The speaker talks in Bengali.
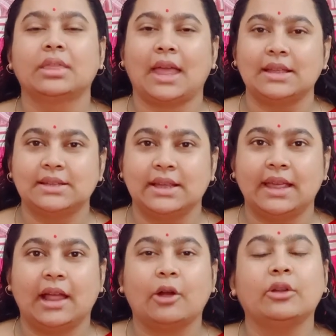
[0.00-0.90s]
তাই সে
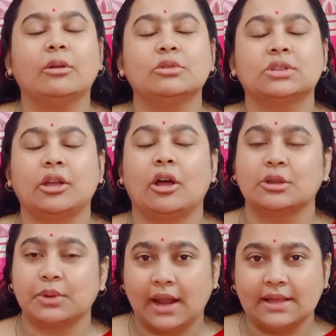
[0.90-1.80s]
এখন এই অবস্থায়
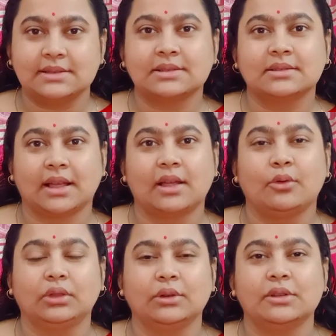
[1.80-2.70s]
হসপিটালাইজ তাকে
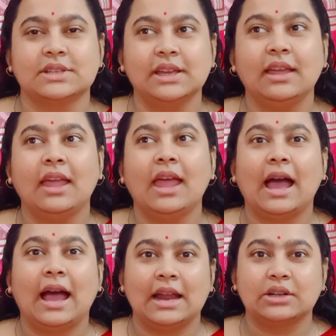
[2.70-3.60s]
করতে হয়েছে
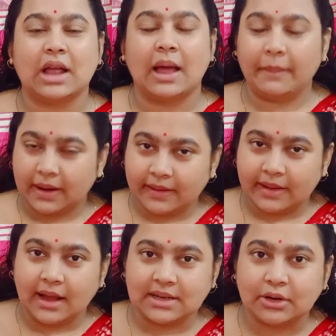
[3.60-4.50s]
আর আমাকে
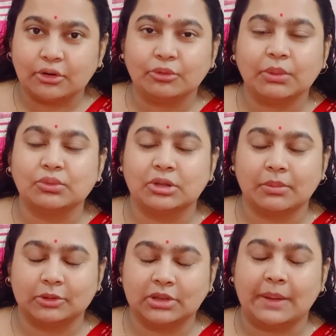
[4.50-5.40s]
দেখে আশা করি তোমরা বুঝতে
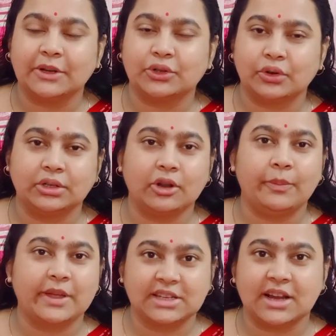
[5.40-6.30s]
পারছো যে আমার শরীরটা
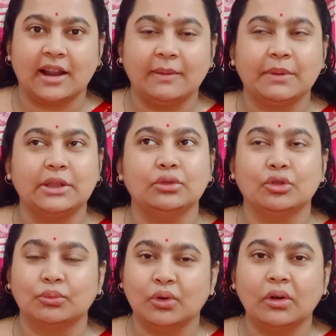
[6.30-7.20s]
বেশ খারাপ কিন্তু
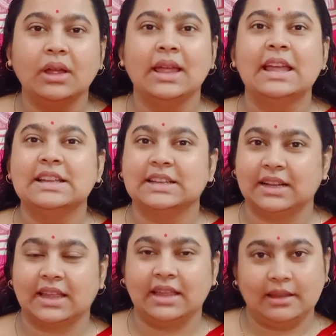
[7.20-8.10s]
তবুও
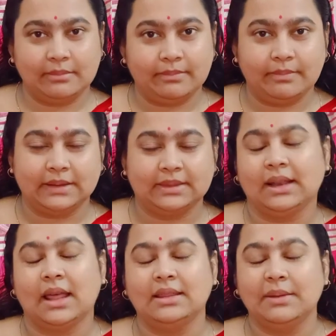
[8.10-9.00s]
সেটাকে পাত্তা
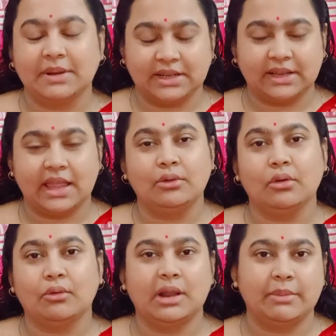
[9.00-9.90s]
না দিয়ে বা সেটাকে
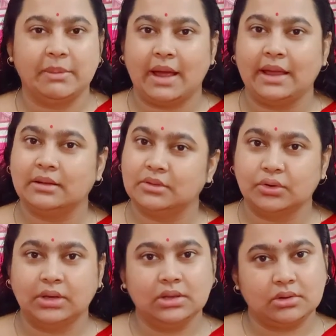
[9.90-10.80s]
ইগনোর করে আমি মায়ের
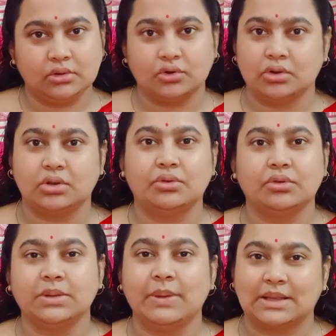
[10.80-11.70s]
জন্য যে ছোটাছুটি
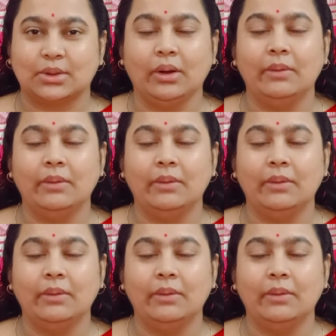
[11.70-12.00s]
করছি ব্যস্ত